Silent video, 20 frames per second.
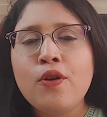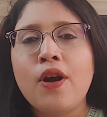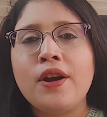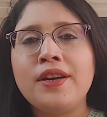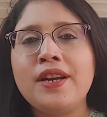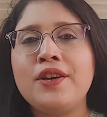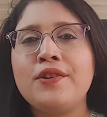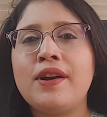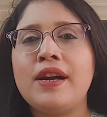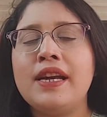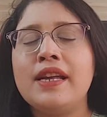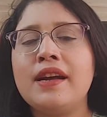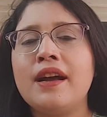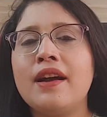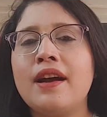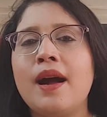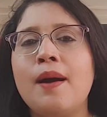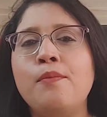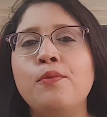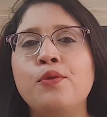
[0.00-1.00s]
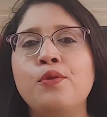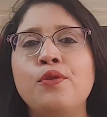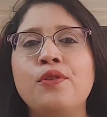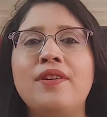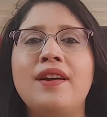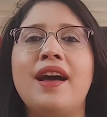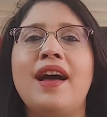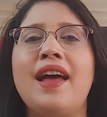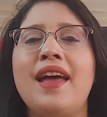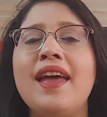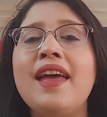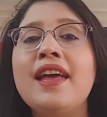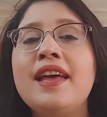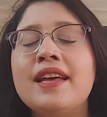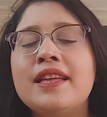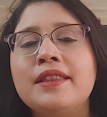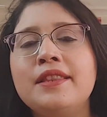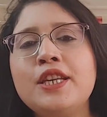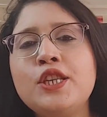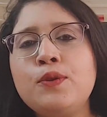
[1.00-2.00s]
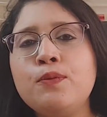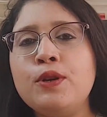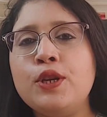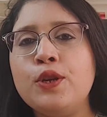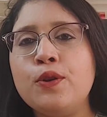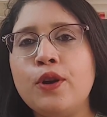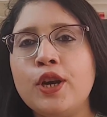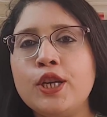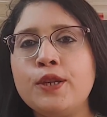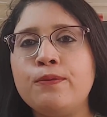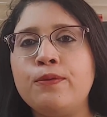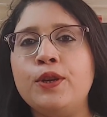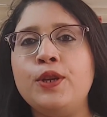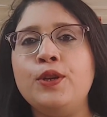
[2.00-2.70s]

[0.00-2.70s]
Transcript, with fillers: content writing ka kaam dhoond raha hai this video is for